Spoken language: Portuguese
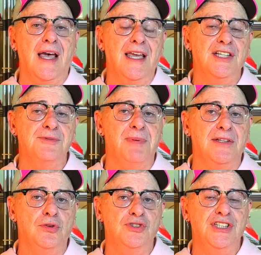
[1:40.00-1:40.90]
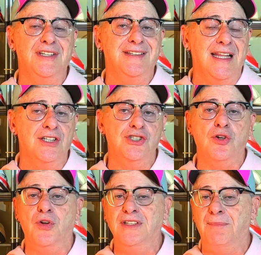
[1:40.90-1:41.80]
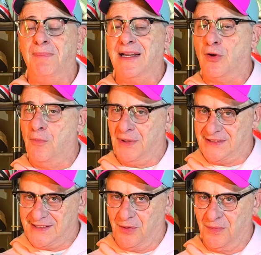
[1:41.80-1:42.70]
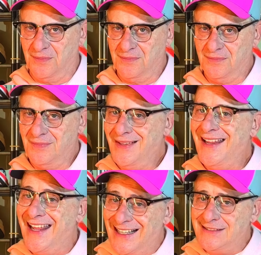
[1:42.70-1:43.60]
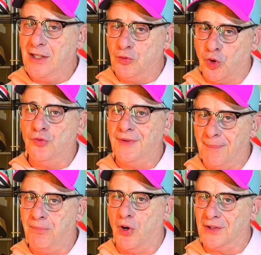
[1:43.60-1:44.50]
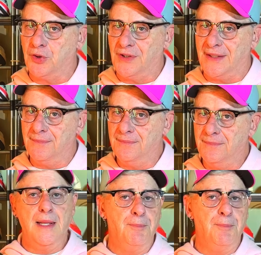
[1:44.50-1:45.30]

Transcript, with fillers: a respeito de tênis de corrida para competição. Esse é o dono da porra toda. E